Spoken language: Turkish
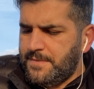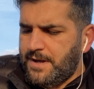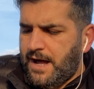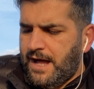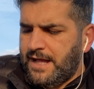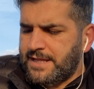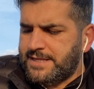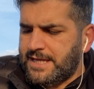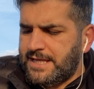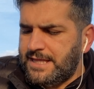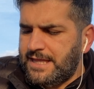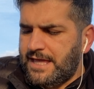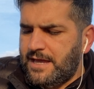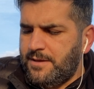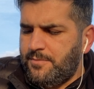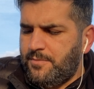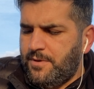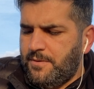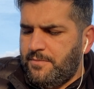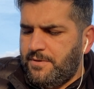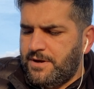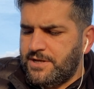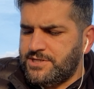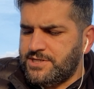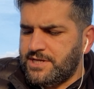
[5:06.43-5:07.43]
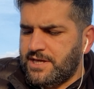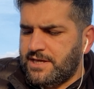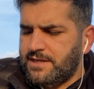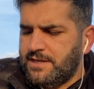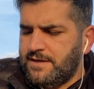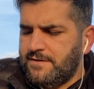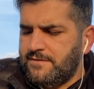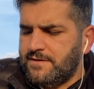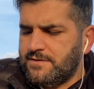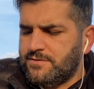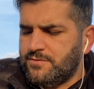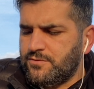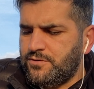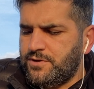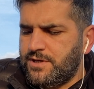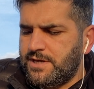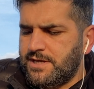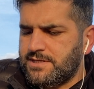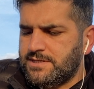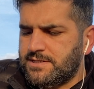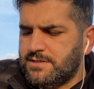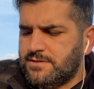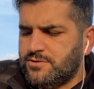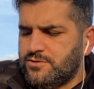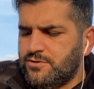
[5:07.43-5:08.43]
Atalay Babacan. Evet onu
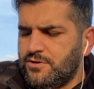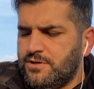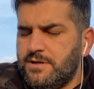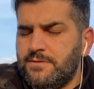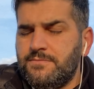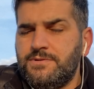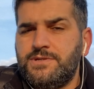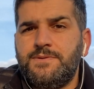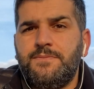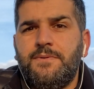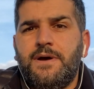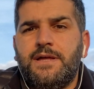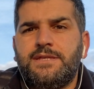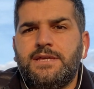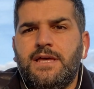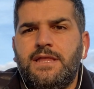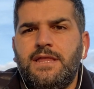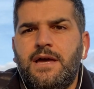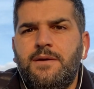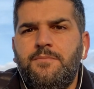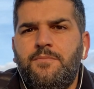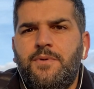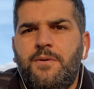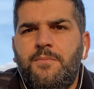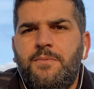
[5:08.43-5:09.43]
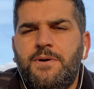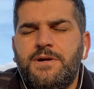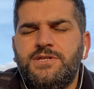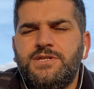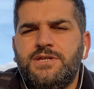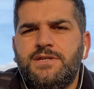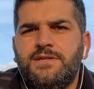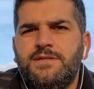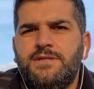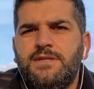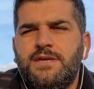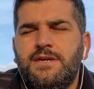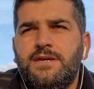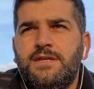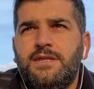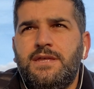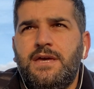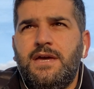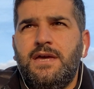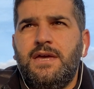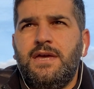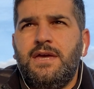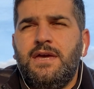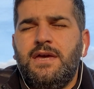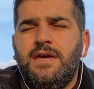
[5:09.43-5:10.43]
eksik söylemişim. Atalay Babacan'ın da
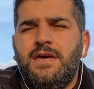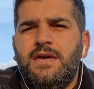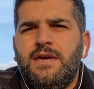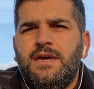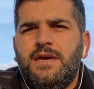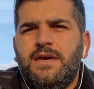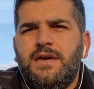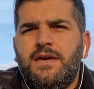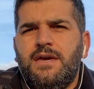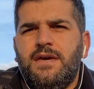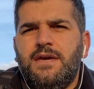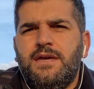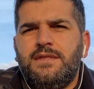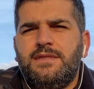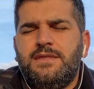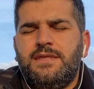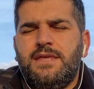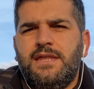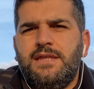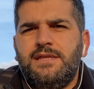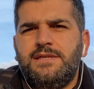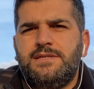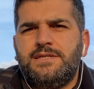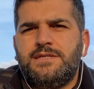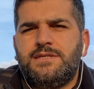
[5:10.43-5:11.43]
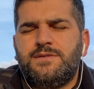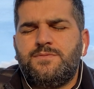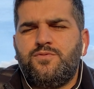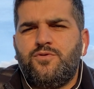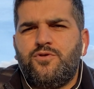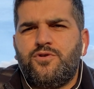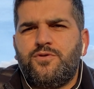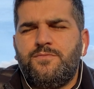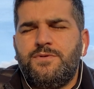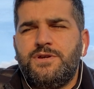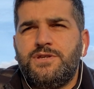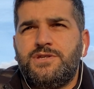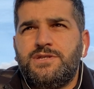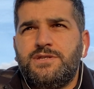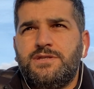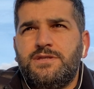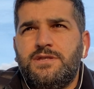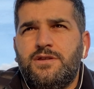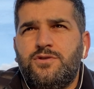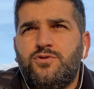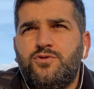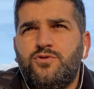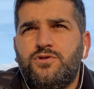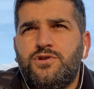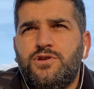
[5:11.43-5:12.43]
yine e, Denizli Spor
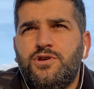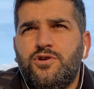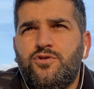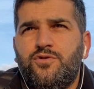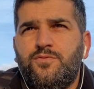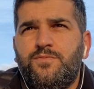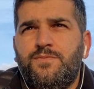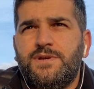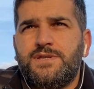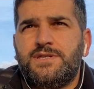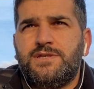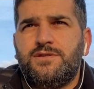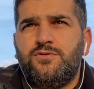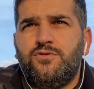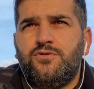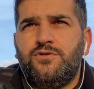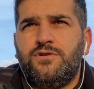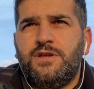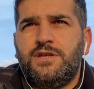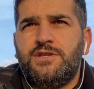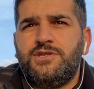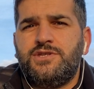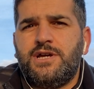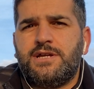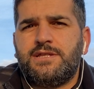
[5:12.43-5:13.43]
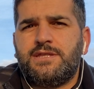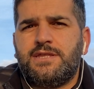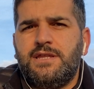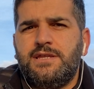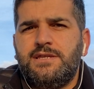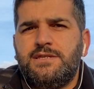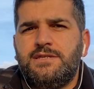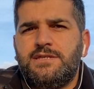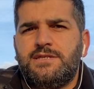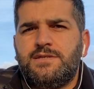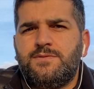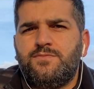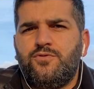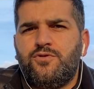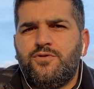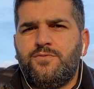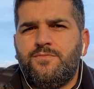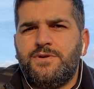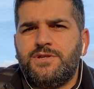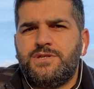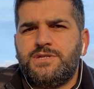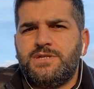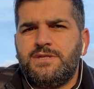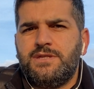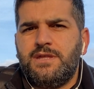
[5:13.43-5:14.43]
maçında Türkiye Kupası'nda oynanacak Denizli Spor
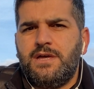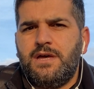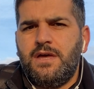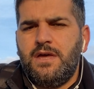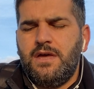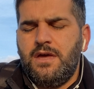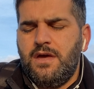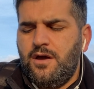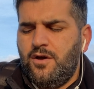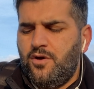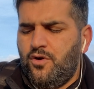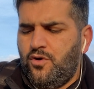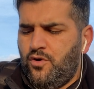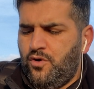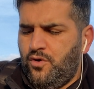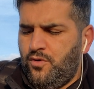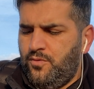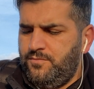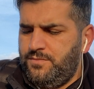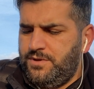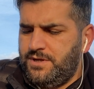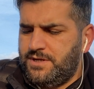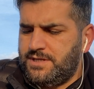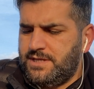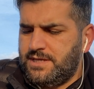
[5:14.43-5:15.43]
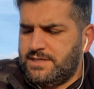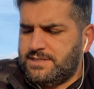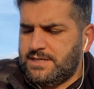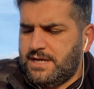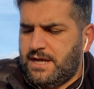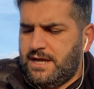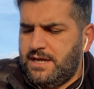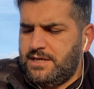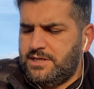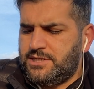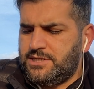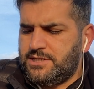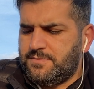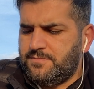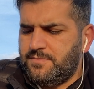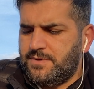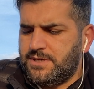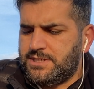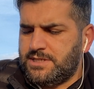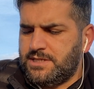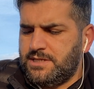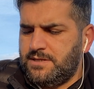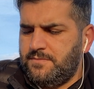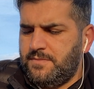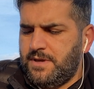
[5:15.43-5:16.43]
maçında 11'de sahaya
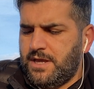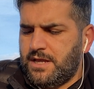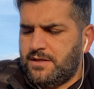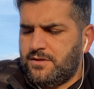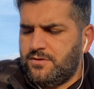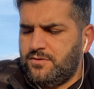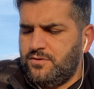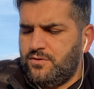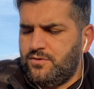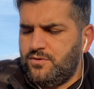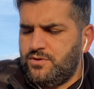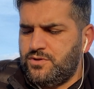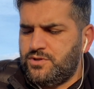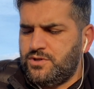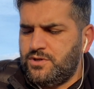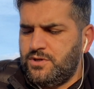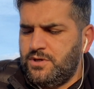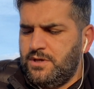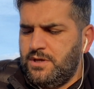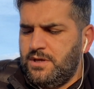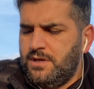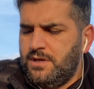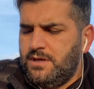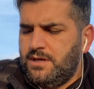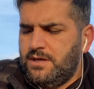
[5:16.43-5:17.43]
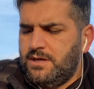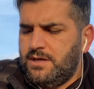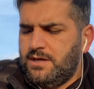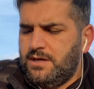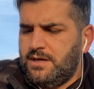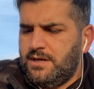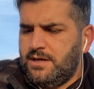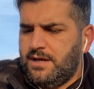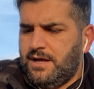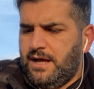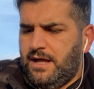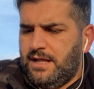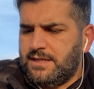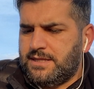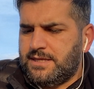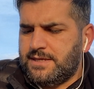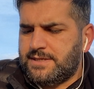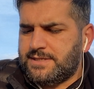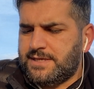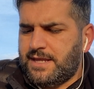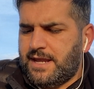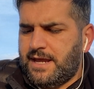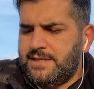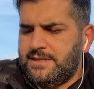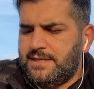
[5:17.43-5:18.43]
çıkmasını bekliyoruz. E,
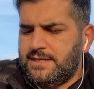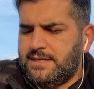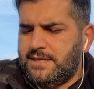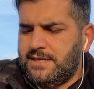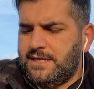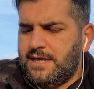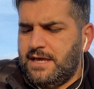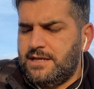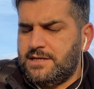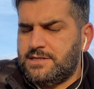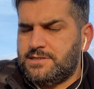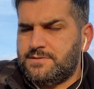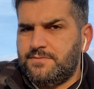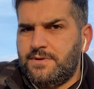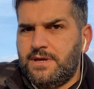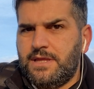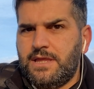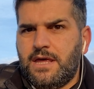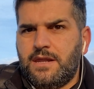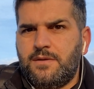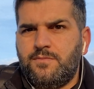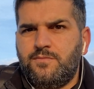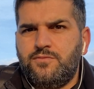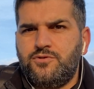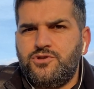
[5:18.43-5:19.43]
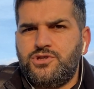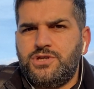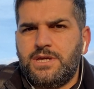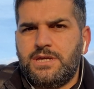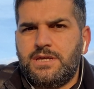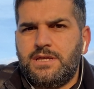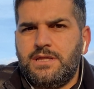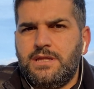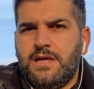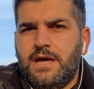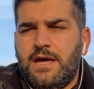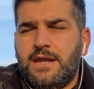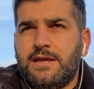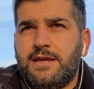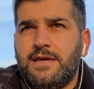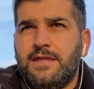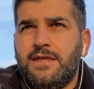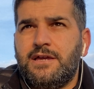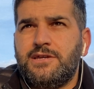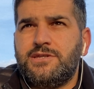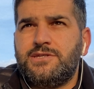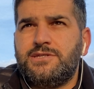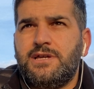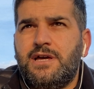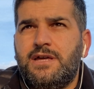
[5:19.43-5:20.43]
Galatasaray'daki gelişmeler bu şekilde
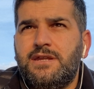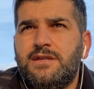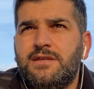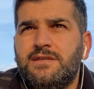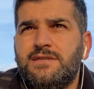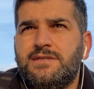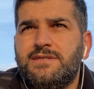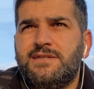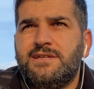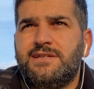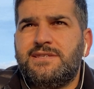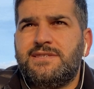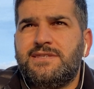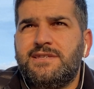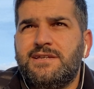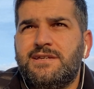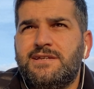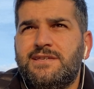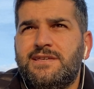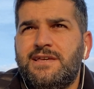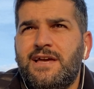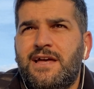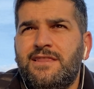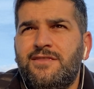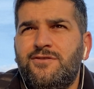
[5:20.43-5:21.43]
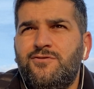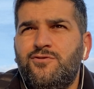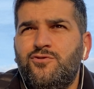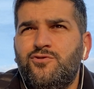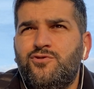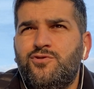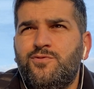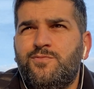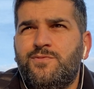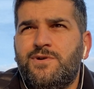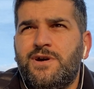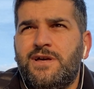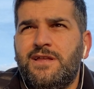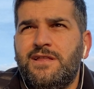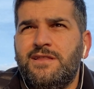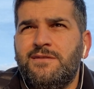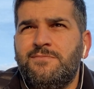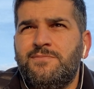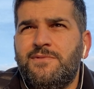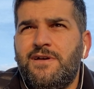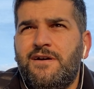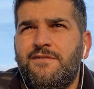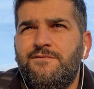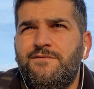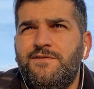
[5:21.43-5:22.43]
arkadaşlar. Sık sık kendi YouTube
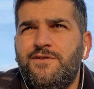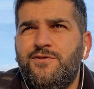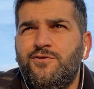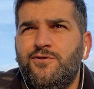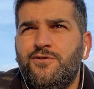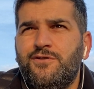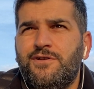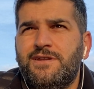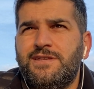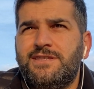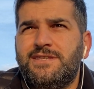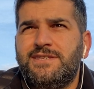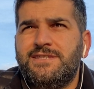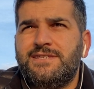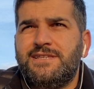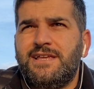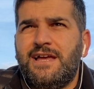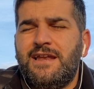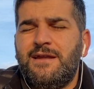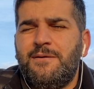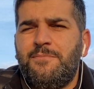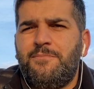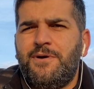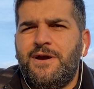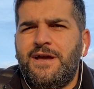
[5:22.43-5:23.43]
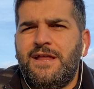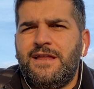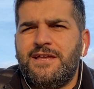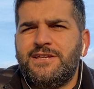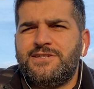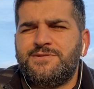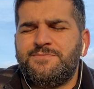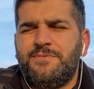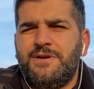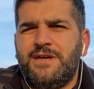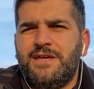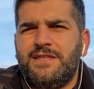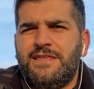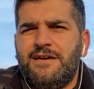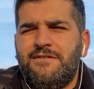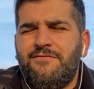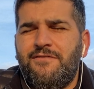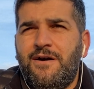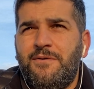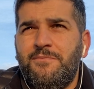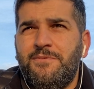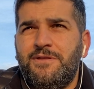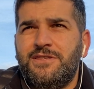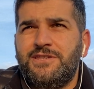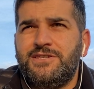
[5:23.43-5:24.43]
kanalımdan videoları sizlerle paylaşmaya
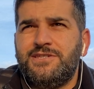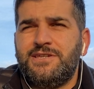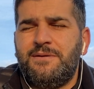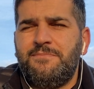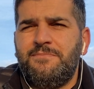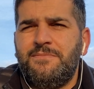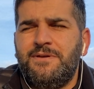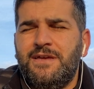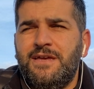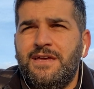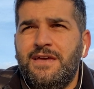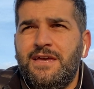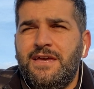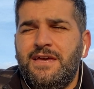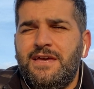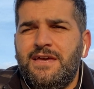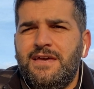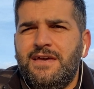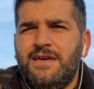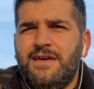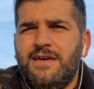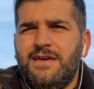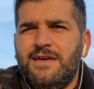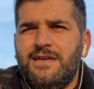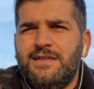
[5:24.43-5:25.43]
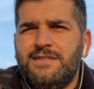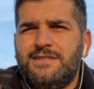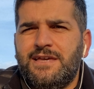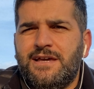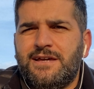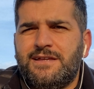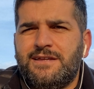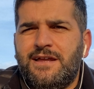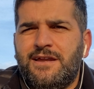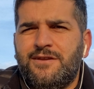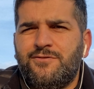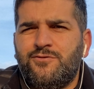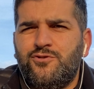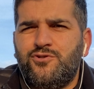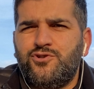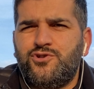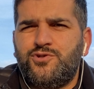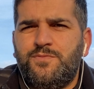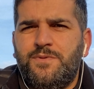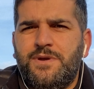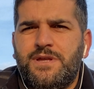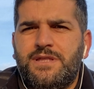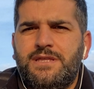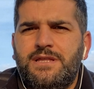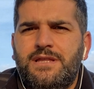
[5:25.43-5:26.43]
devam edeceğim. E, tekrar
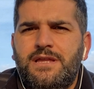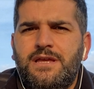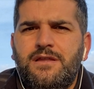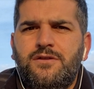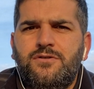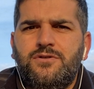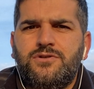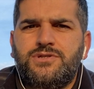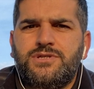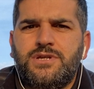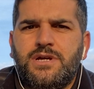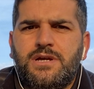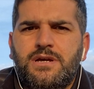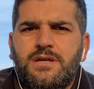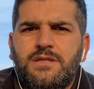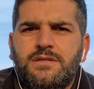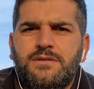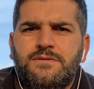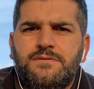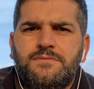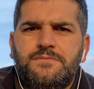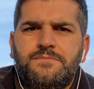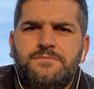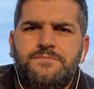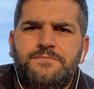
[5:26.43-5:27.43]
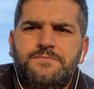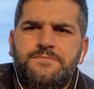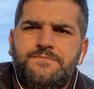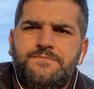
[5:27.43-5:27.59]
görüşmek dileğiyle hoşçakalın.